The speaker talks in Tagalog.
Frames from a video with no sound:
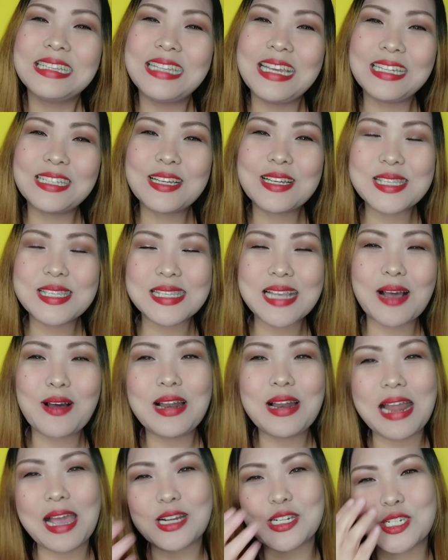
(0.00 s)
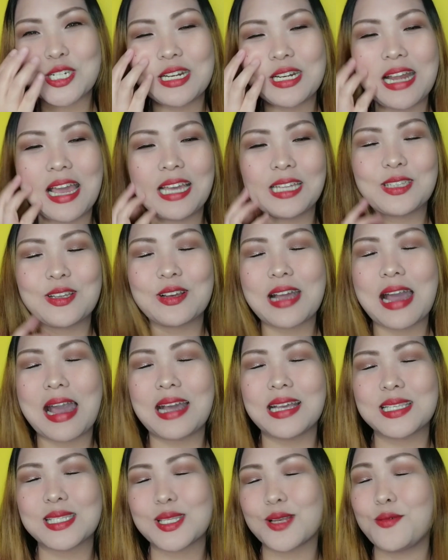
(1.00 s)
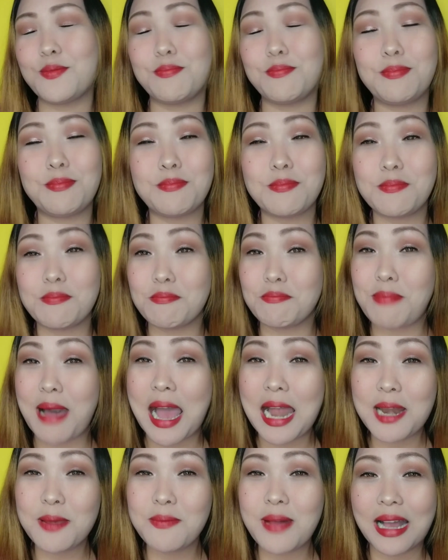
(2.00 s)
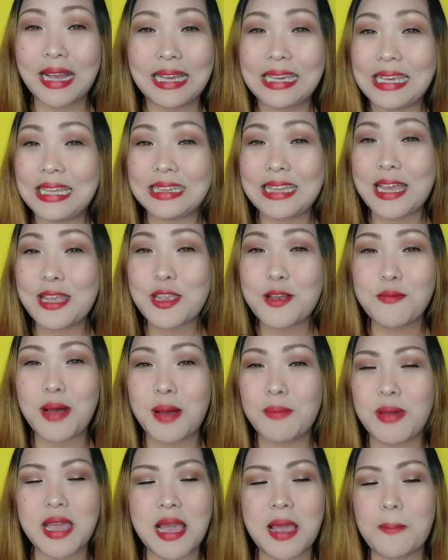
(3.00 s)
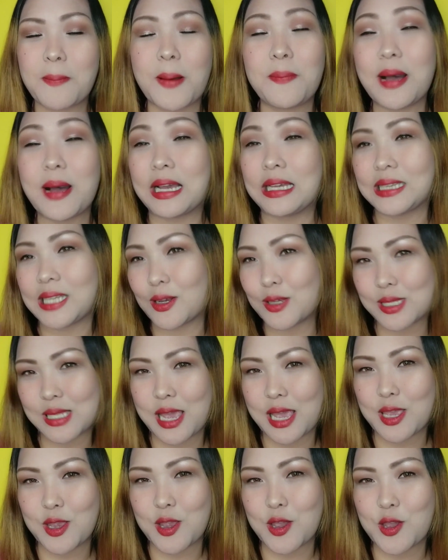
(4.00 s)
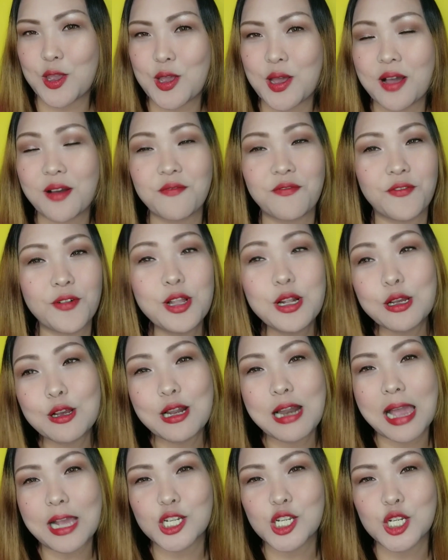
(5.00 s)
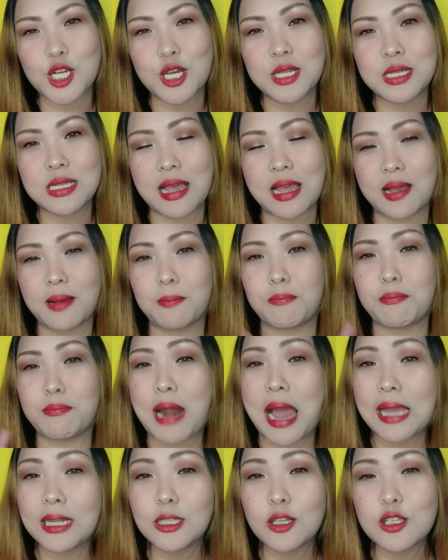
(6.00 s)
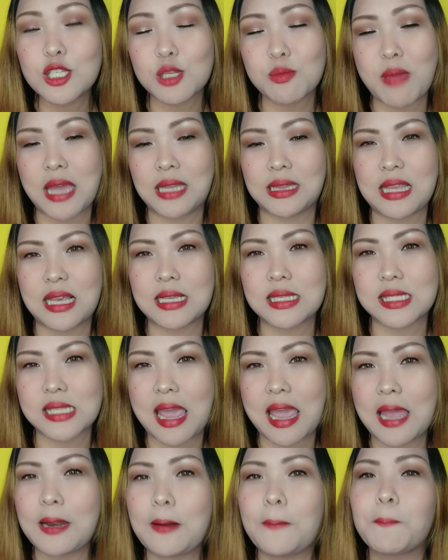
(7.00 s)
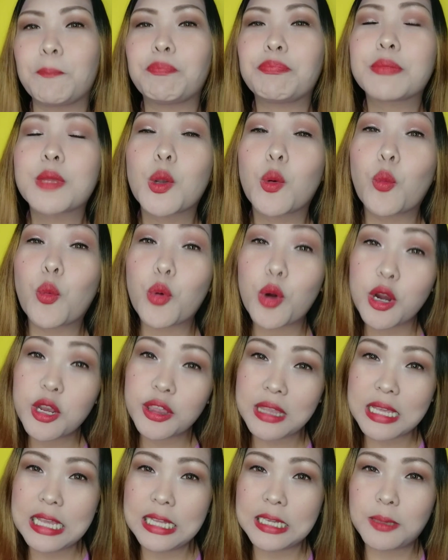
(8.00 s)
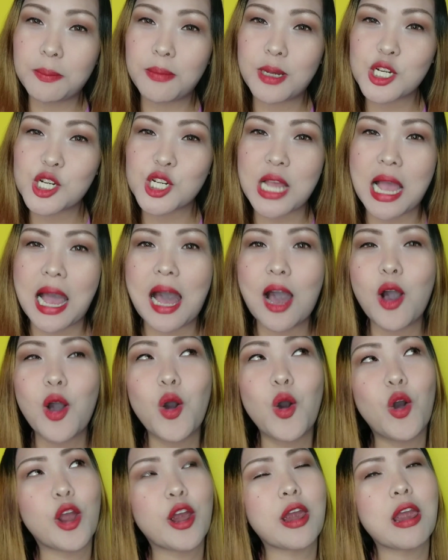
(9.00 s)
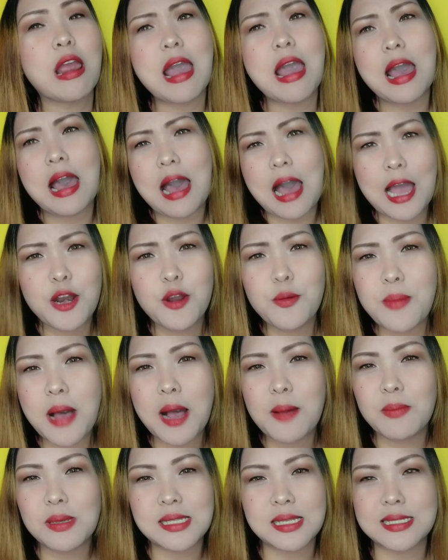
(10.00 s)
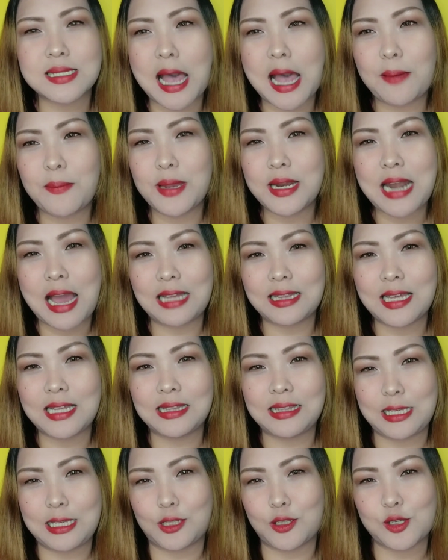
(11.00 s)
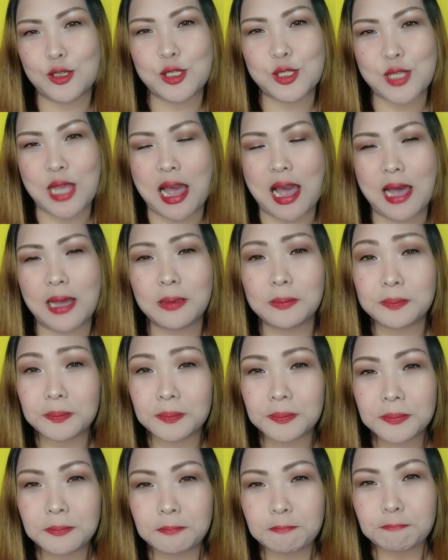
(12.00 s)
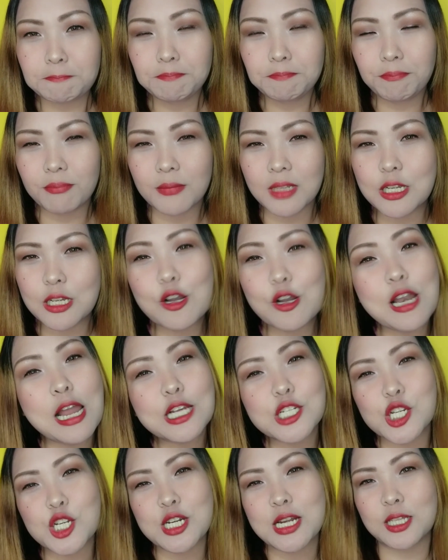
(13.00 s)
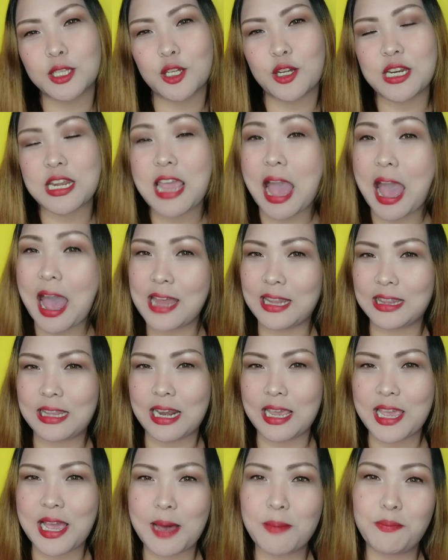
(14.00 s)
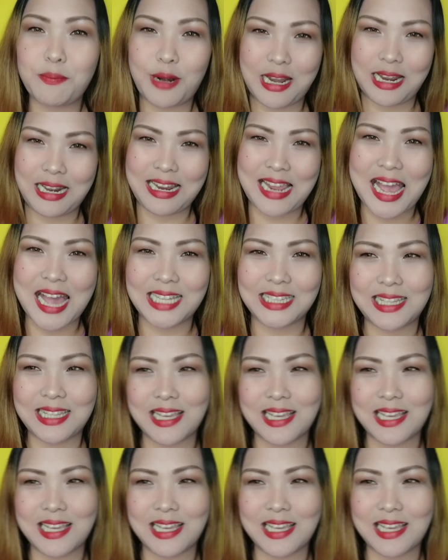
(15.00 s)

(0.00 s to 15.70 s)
Dito sa collection na ito, guys. So, bali, makikita nyo mamaya, ipapakita ko sa inyo yung ang full collection ng Blight Cosmetics and worth it ba siya? Or ano ba ang masasabi natin dito sa collection na to ni Andrea Brilliant?